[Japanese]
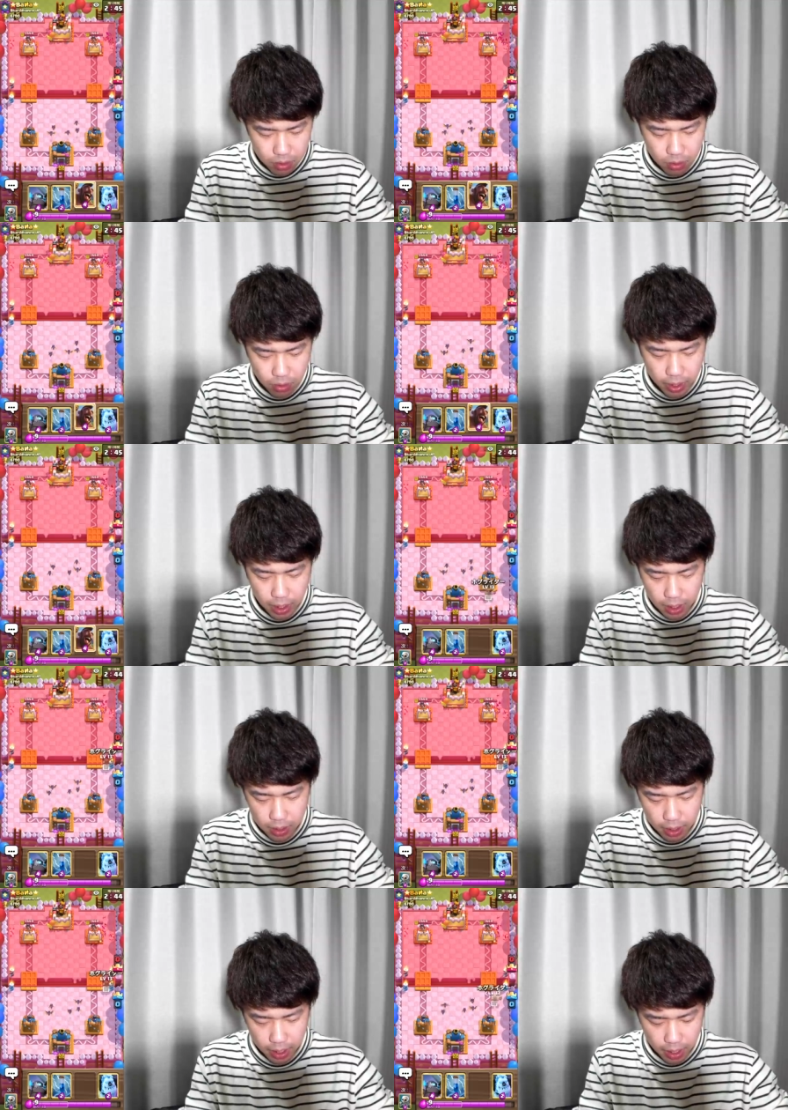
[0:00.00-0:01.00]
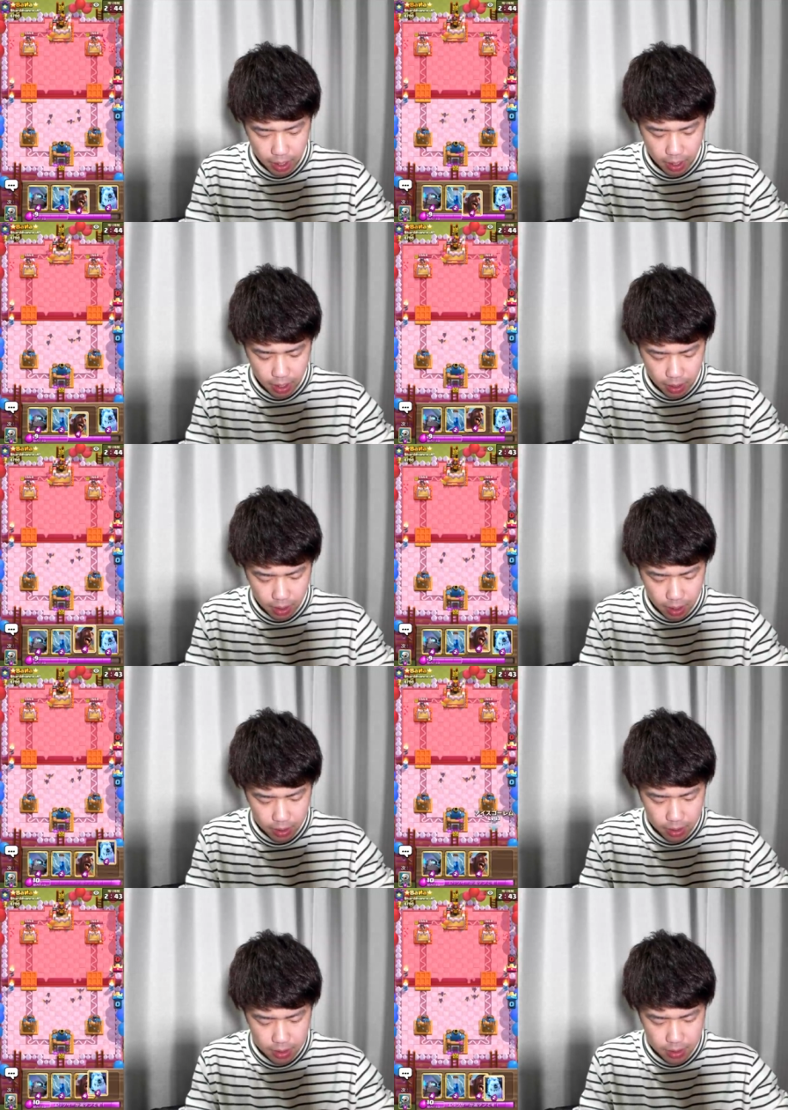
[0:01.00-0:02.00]
五レなんで、あれ
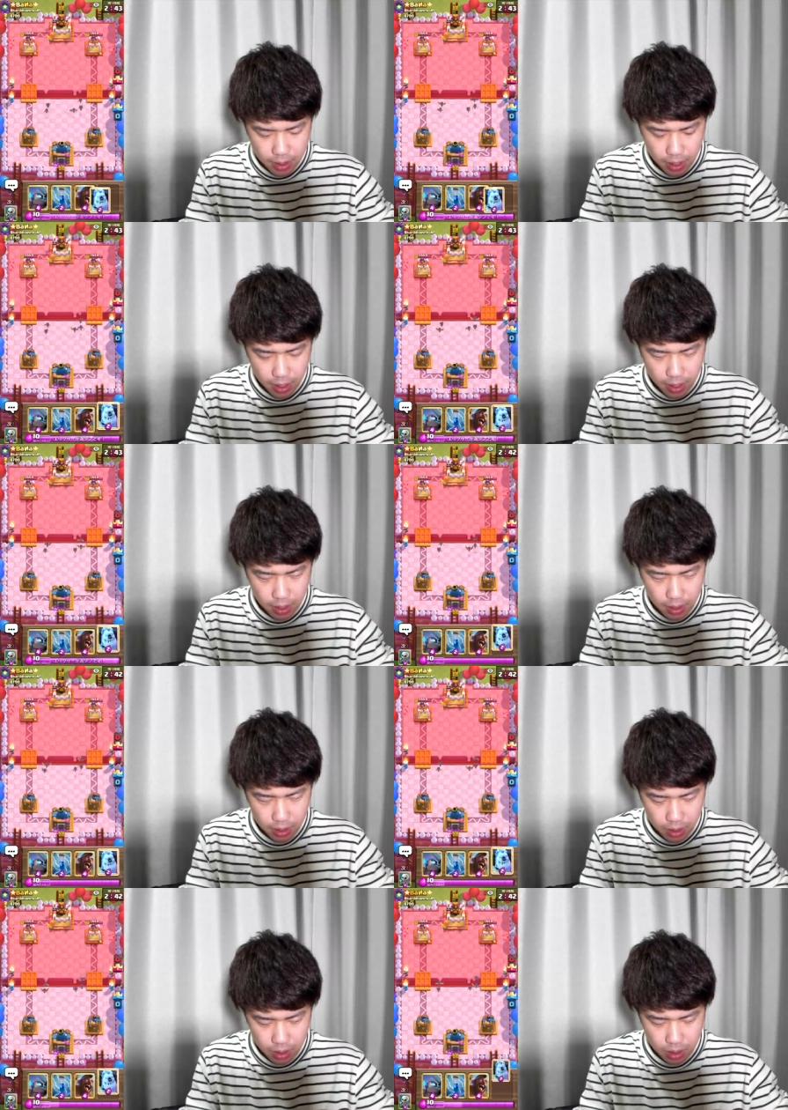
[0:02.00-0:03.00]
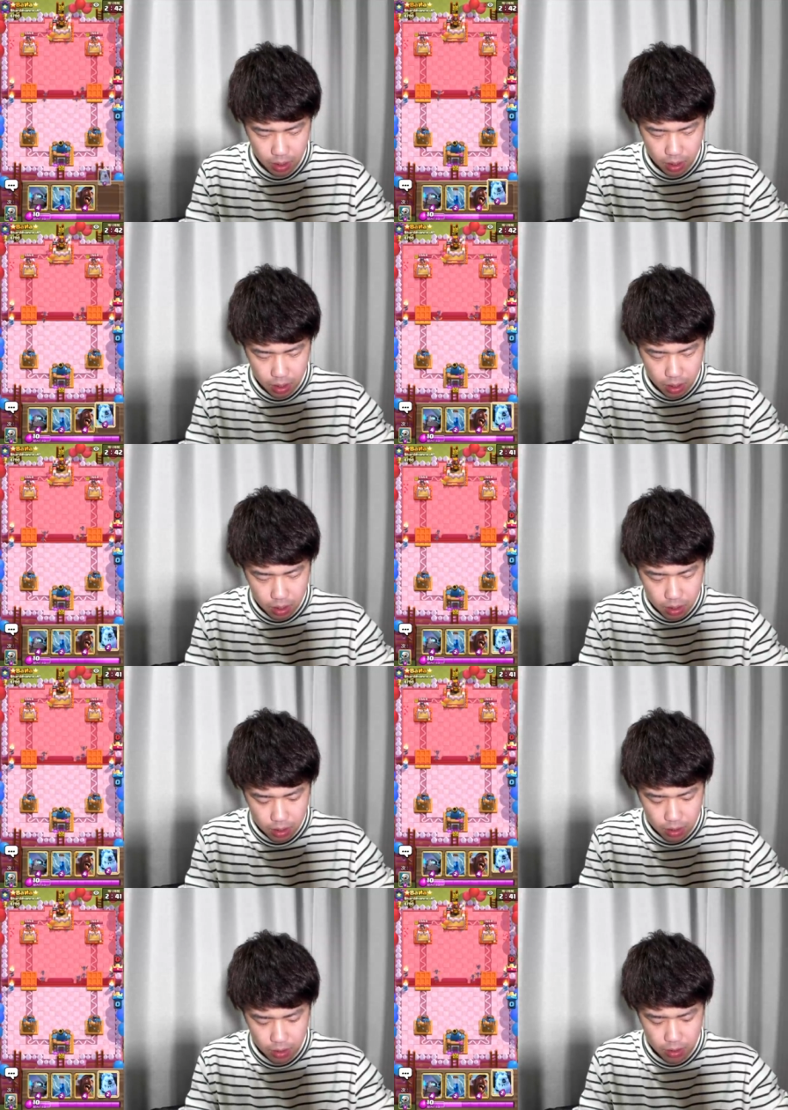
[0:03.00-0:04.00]
ですね、
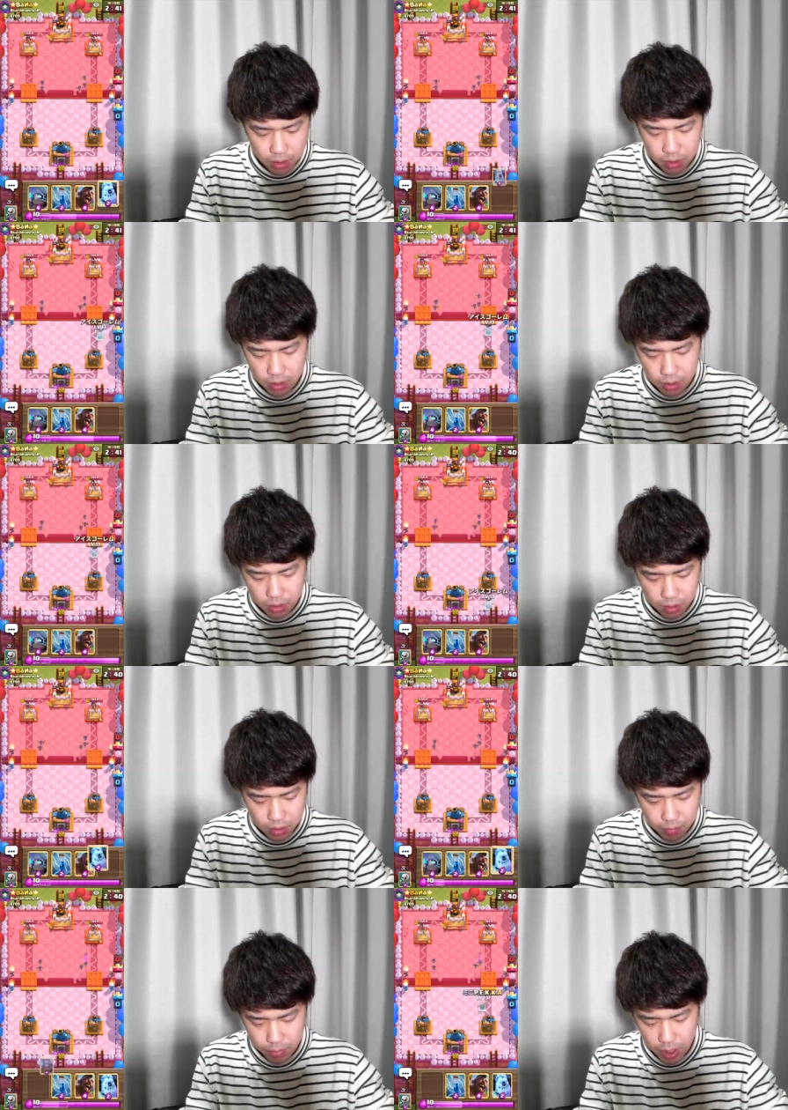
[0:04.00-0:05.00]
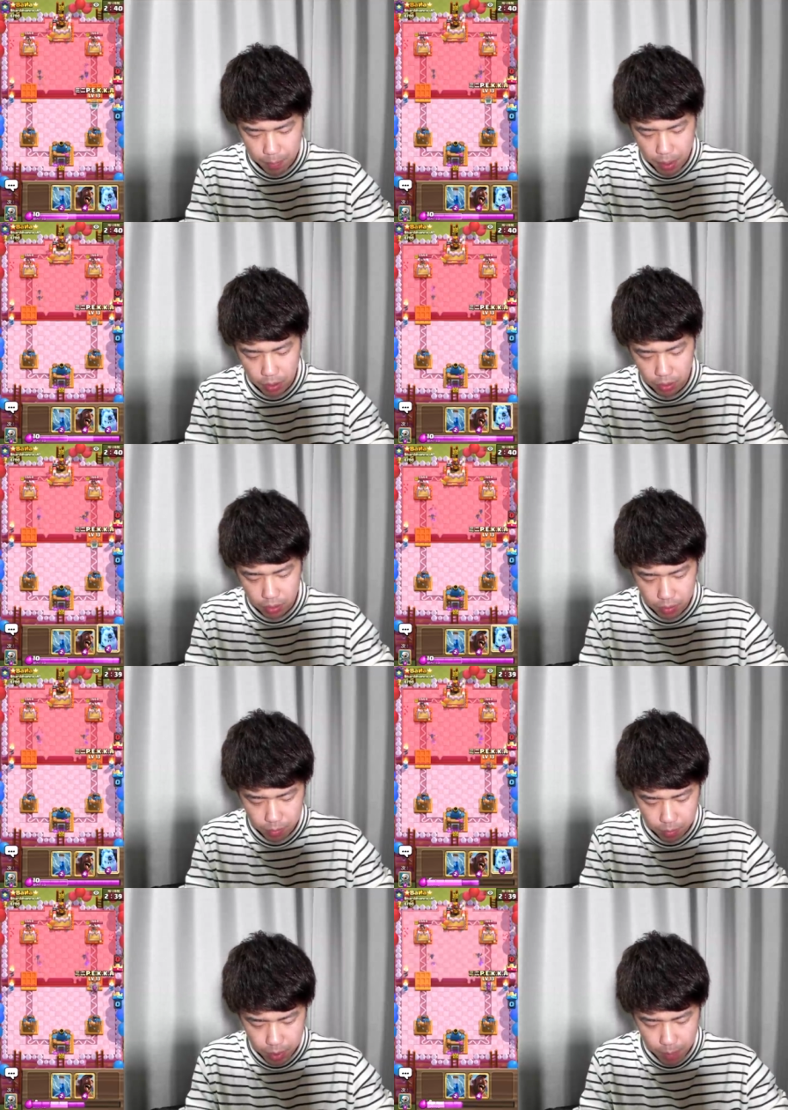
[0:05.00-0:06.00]
うーん、ミニペホ、
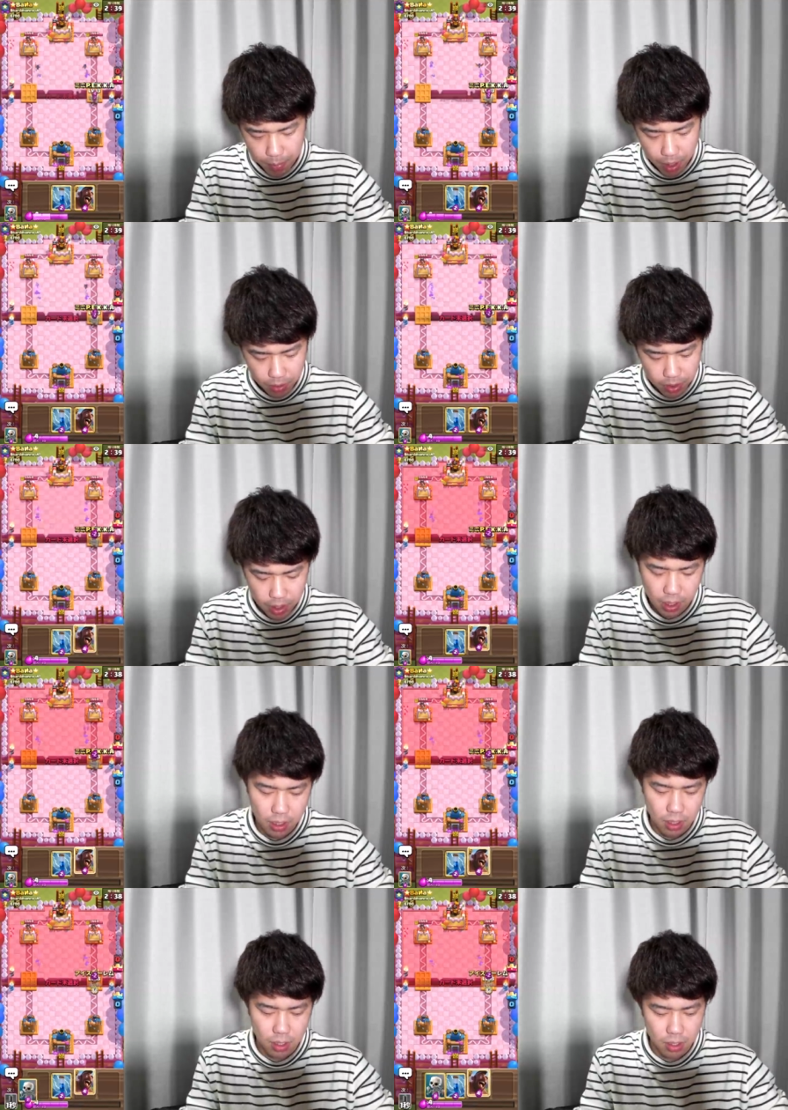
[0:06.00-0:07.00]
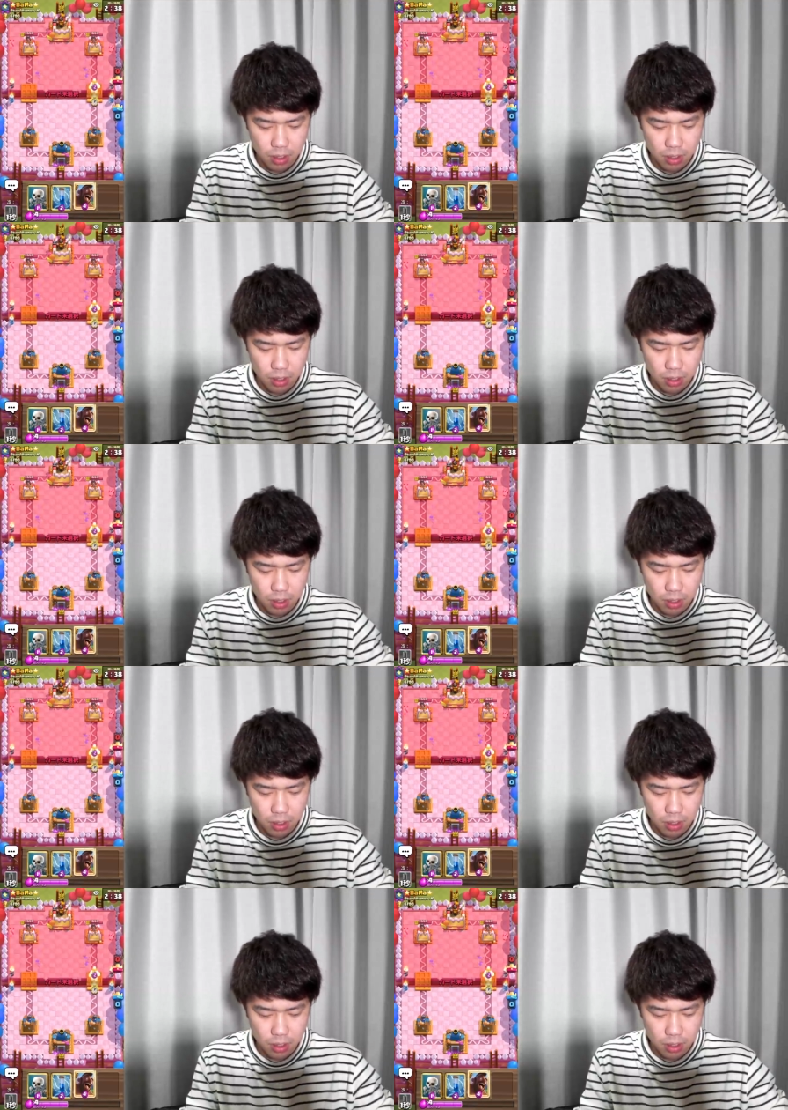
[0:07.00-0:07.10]
ミニペアイゴレでいいかな。